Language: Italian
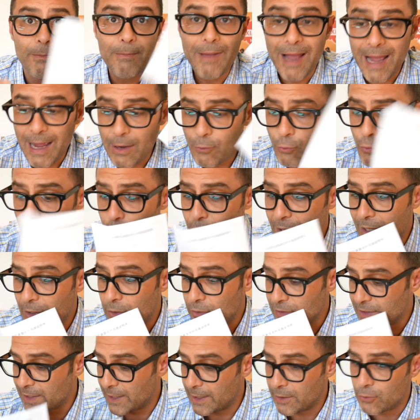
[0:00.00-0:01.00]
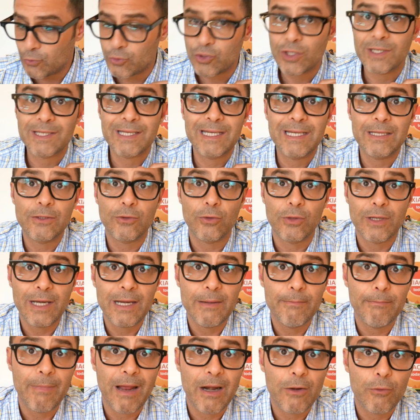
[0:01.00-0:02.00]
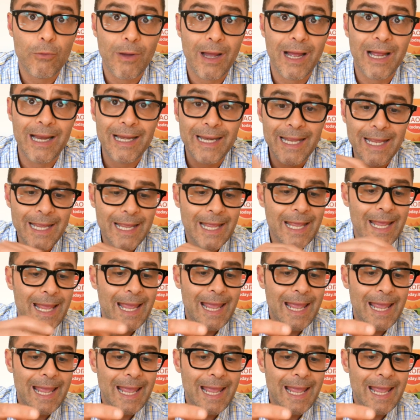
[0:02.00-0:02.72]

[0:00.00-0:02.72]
Ma una cosa che non c'è scritto nel manuale